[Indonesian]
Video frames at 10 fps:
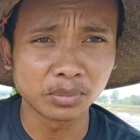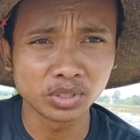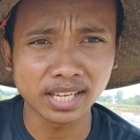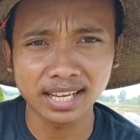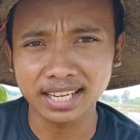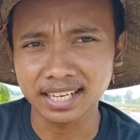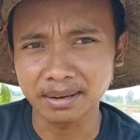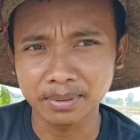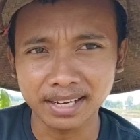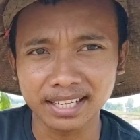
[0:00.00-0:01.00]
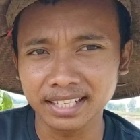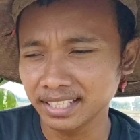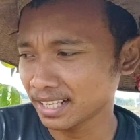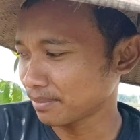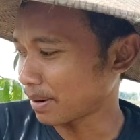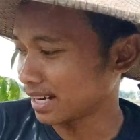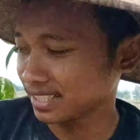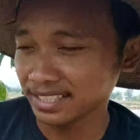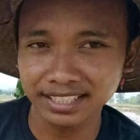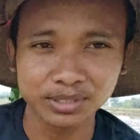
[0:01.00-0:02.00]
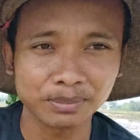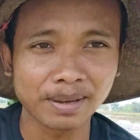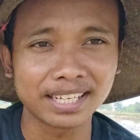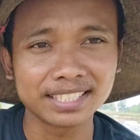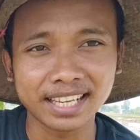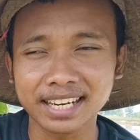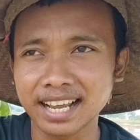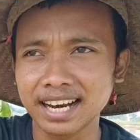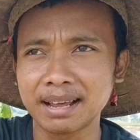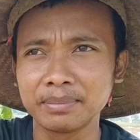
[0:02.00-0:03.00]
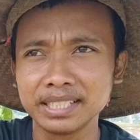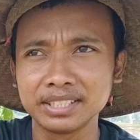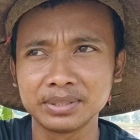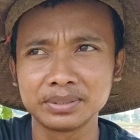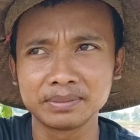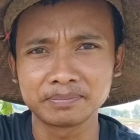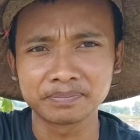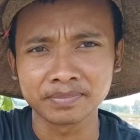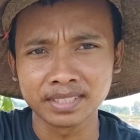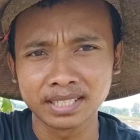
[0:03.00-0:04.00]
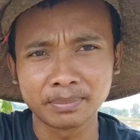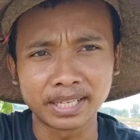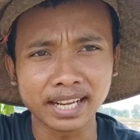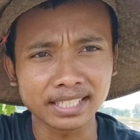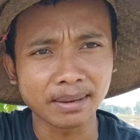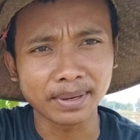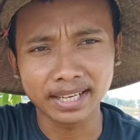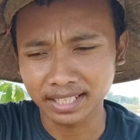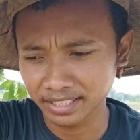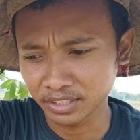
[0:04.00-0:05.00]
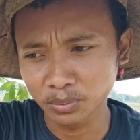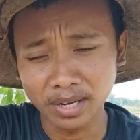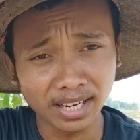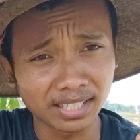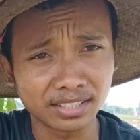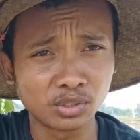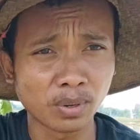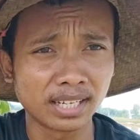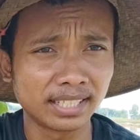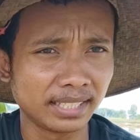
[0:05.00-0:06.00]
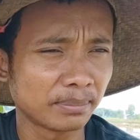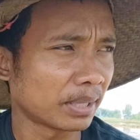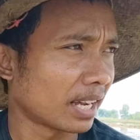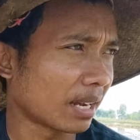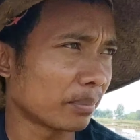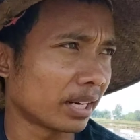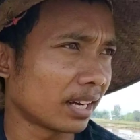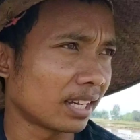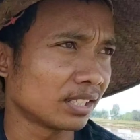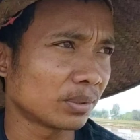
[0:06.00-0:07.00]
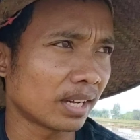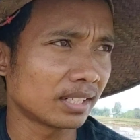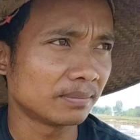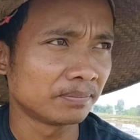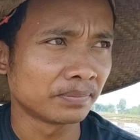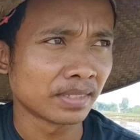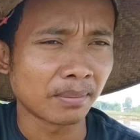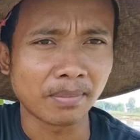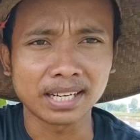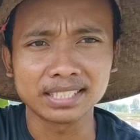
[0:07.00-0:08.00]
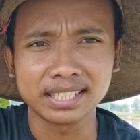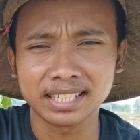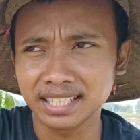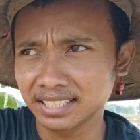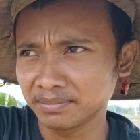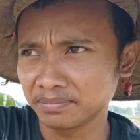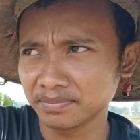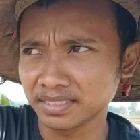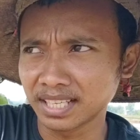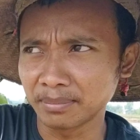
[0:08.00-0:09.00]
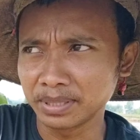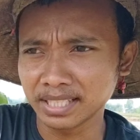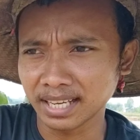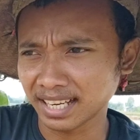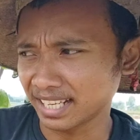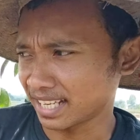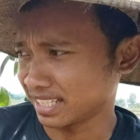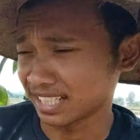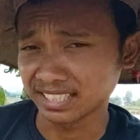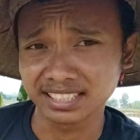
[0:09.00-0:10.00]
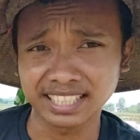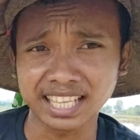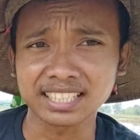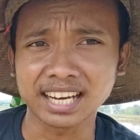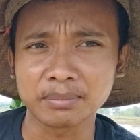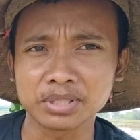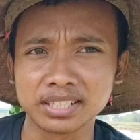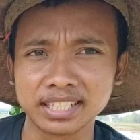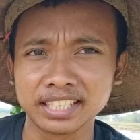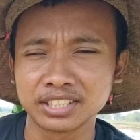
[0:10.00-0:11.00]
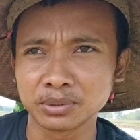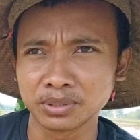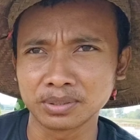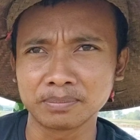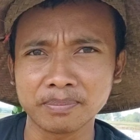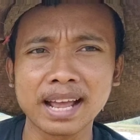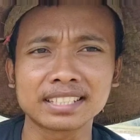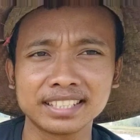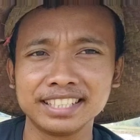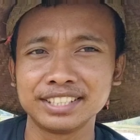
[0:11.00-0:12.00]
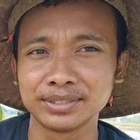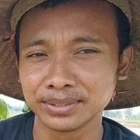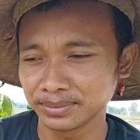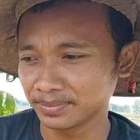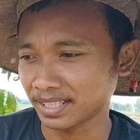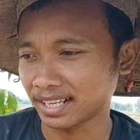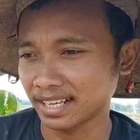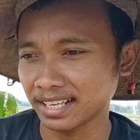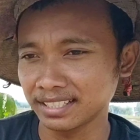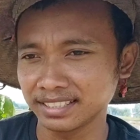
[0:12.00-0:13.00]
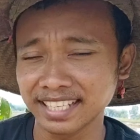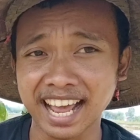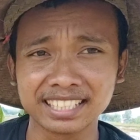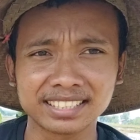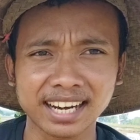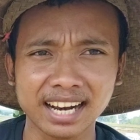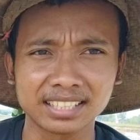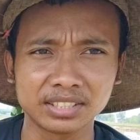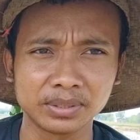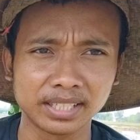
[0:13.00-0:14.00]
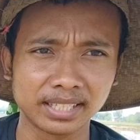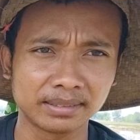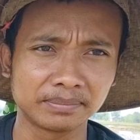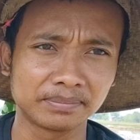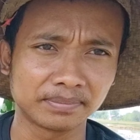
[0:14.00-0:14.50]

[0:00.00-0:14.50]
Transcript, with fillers: semut ya karena apa karena ini kan manisnya itu manis secara alami itu beda sama yang dijual jual di pedagang-pedagang itu kan manisnya nggak bisa kayak yang kita tanam sendiri itu loh pasti itu karena kan diantral gitu ya